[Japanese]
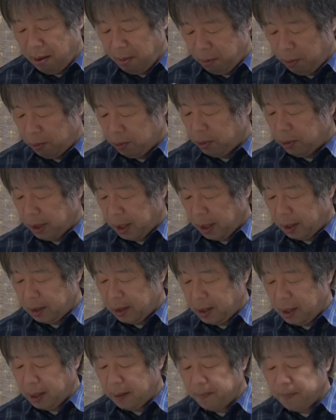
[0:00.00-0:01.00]
ものであっ
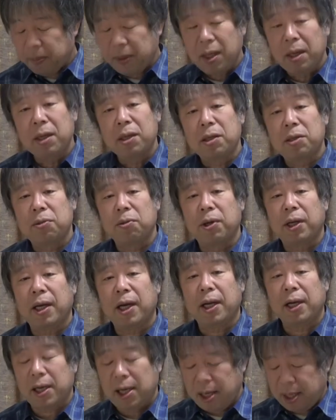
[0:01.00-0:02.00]
てそれ
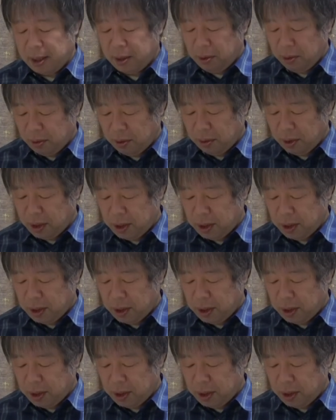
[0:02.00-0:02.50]
がないと